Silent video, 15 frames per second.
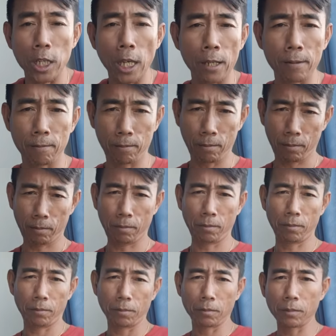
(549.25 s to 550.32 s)
จริง
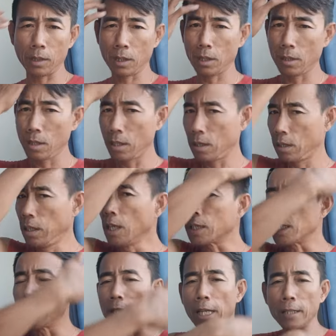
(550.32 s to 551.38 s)
อืเชื่อจ
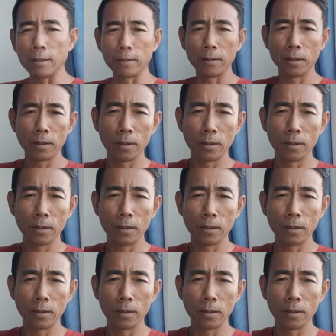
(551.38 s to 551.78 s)
ริง ๆ